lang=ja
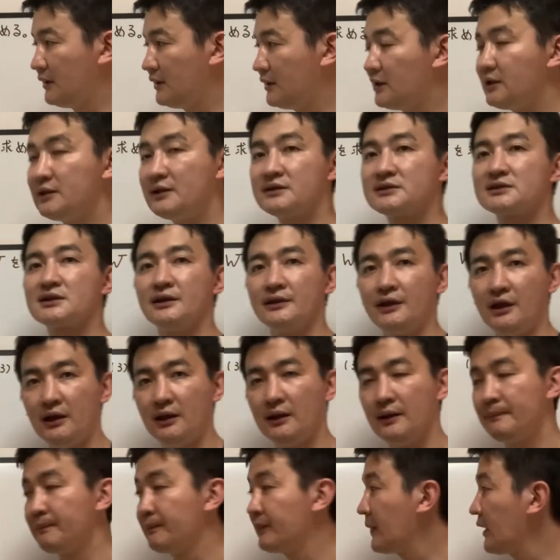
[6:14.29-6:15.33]
いいですか
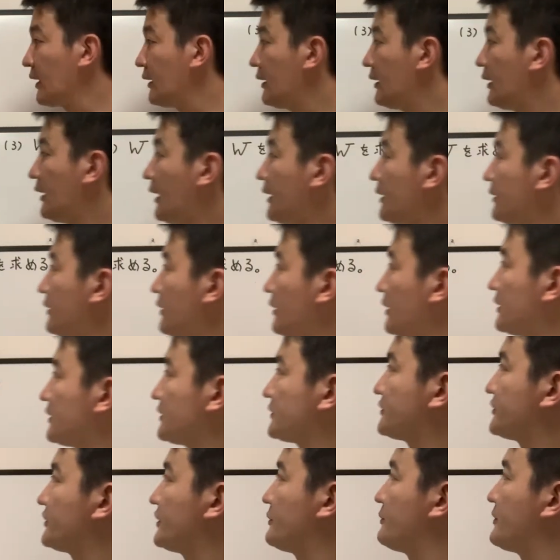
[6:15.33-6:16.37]
ねはい、では次